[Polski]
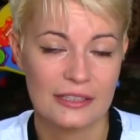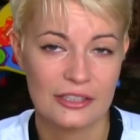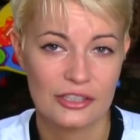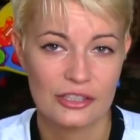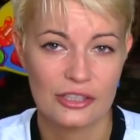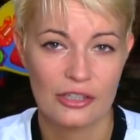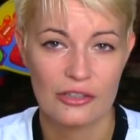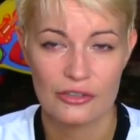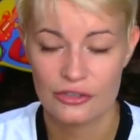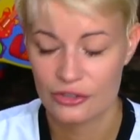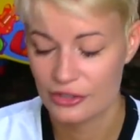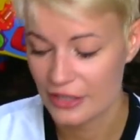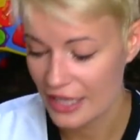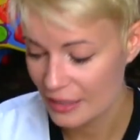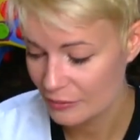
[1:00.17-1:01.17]
jeżeli
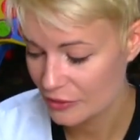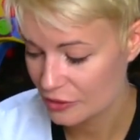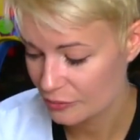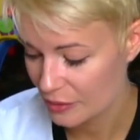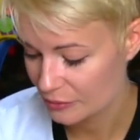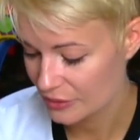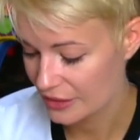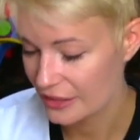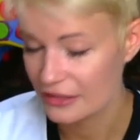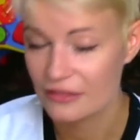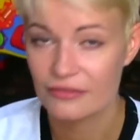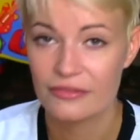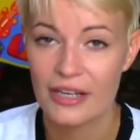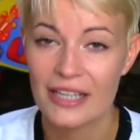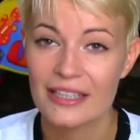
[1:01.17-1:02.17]
chodzi dla mnie, to mam takie
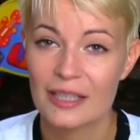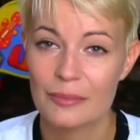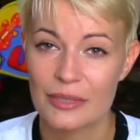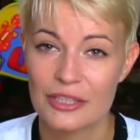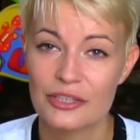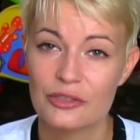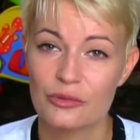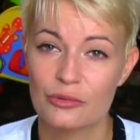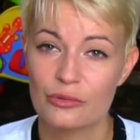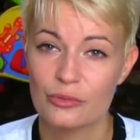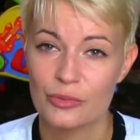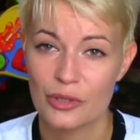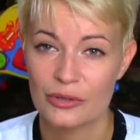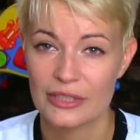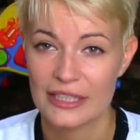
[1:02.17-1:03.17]
dwa najbardziej
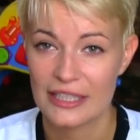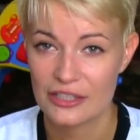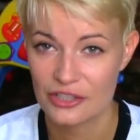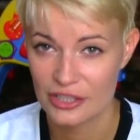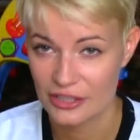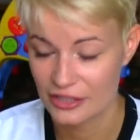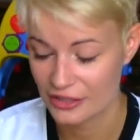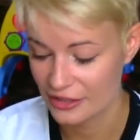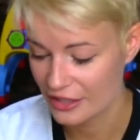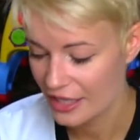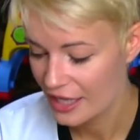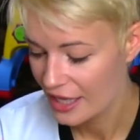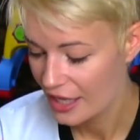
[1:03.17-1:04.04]
ulubione gadżety